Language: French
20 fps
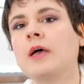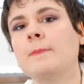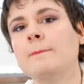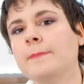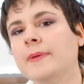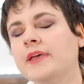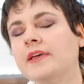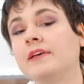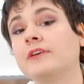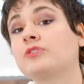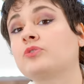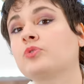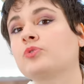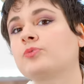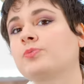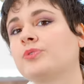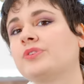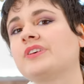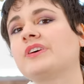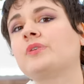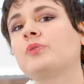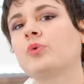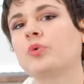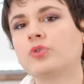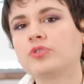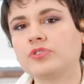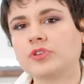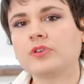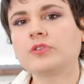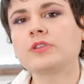Mais est-ce qu'on se posait
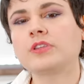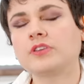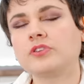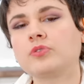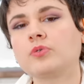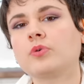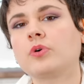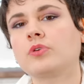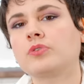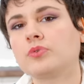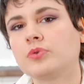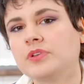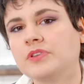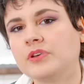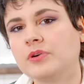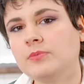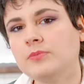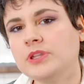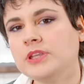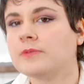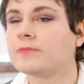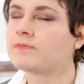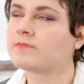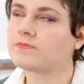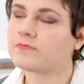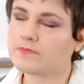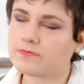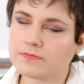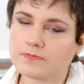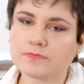autant de questions quand on était omni
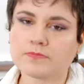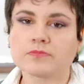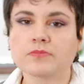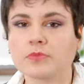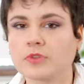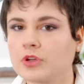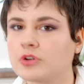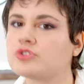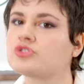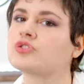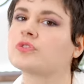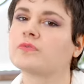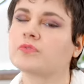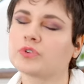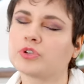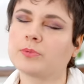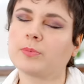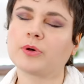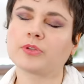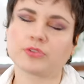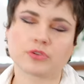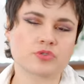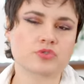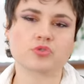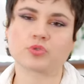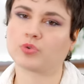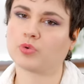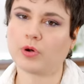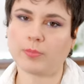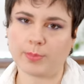hmm Je vous le demande,
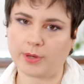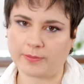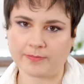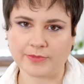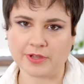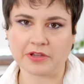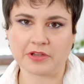je ne crois pas.